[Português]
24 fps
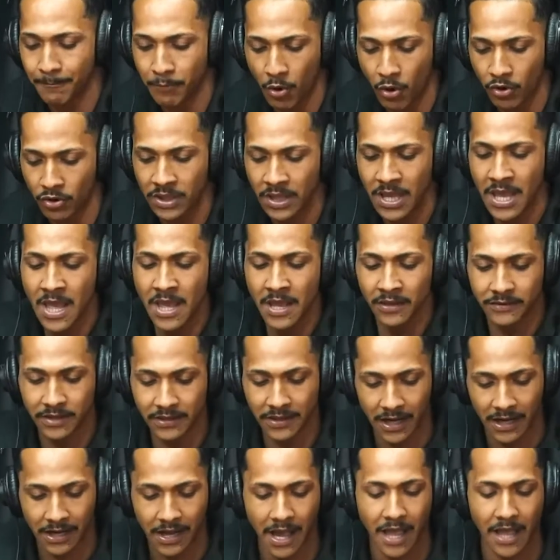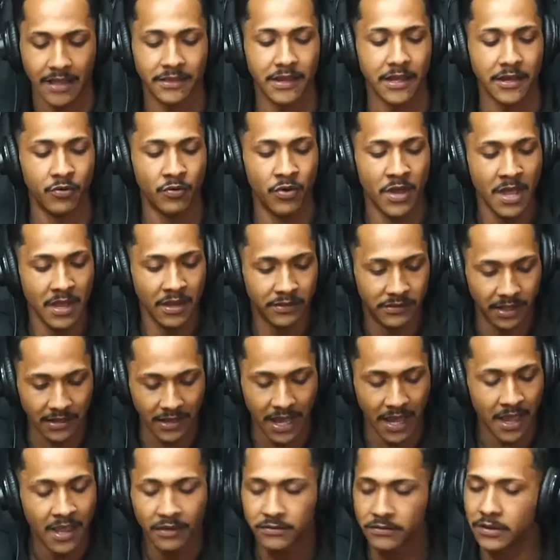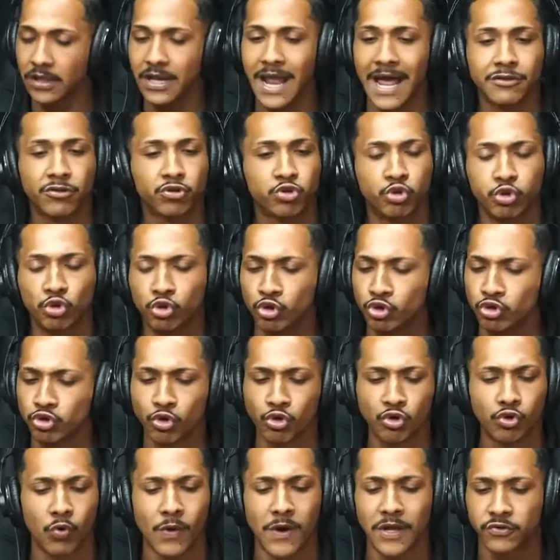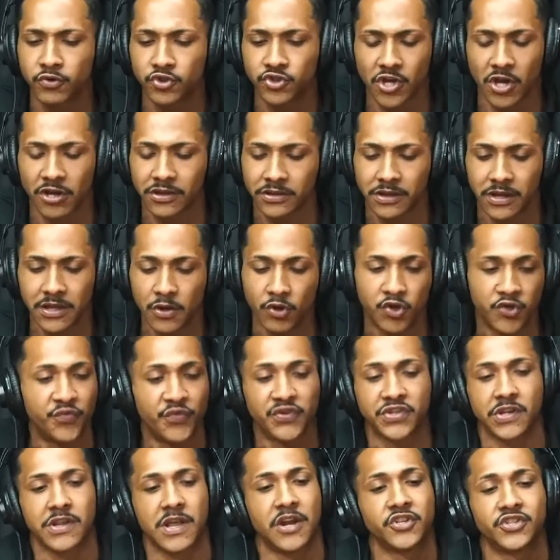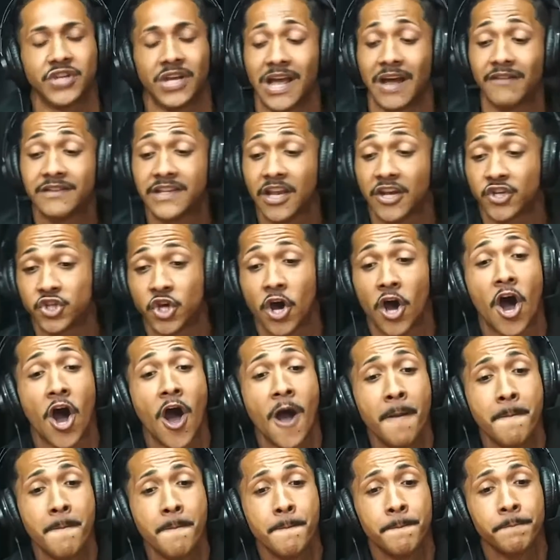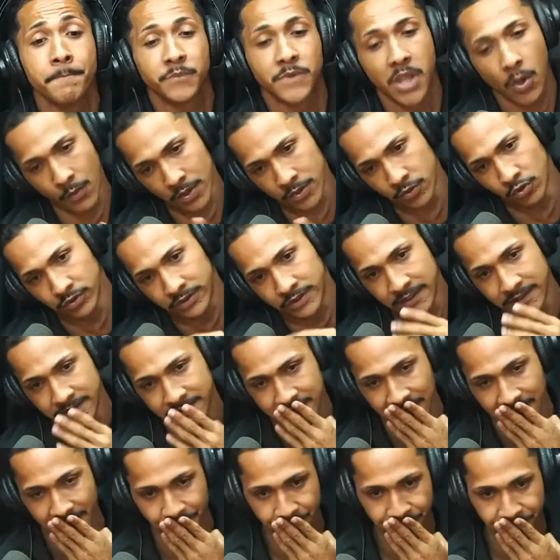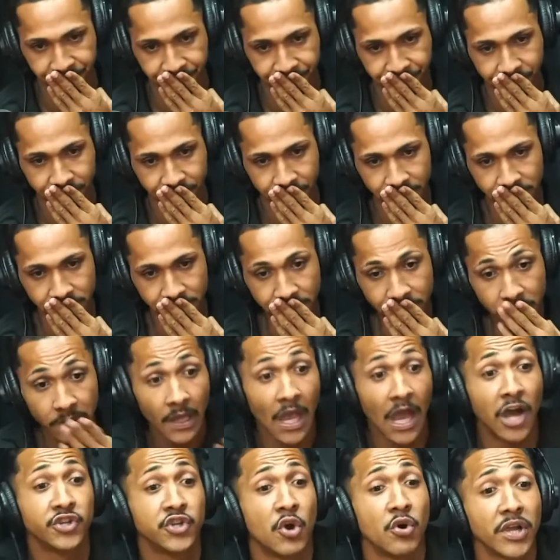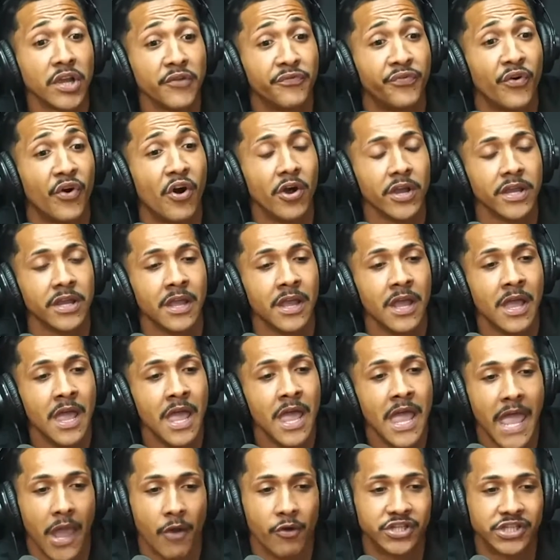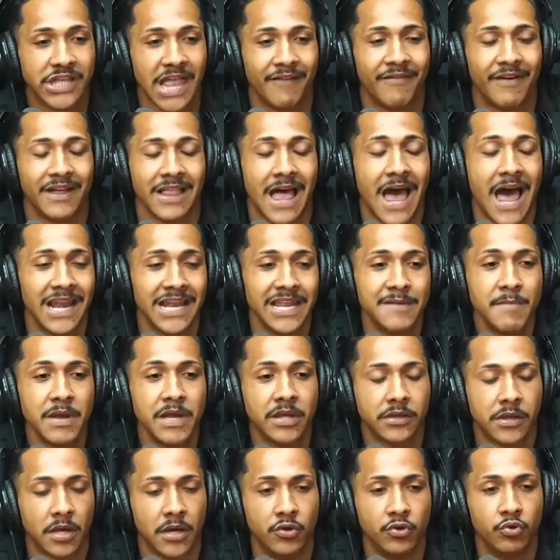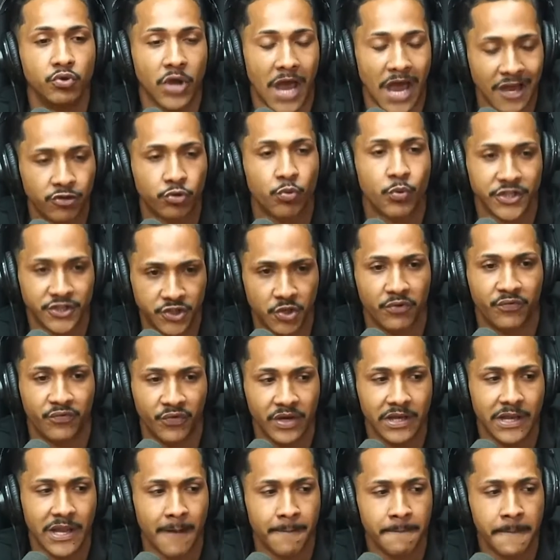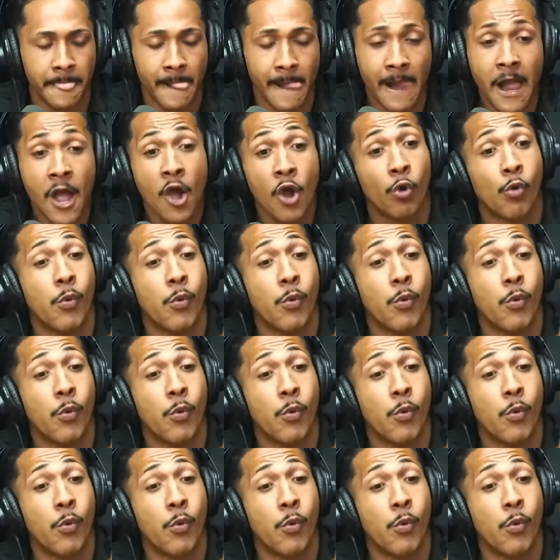tira bode, tira carneiro, tira, tira tudo quanto já tem tinha. Os funcionários chegaram e diziam, Jó, tem uma notícia. A Jó, o que foi? Eu estava alimentando as tuas ovelhas.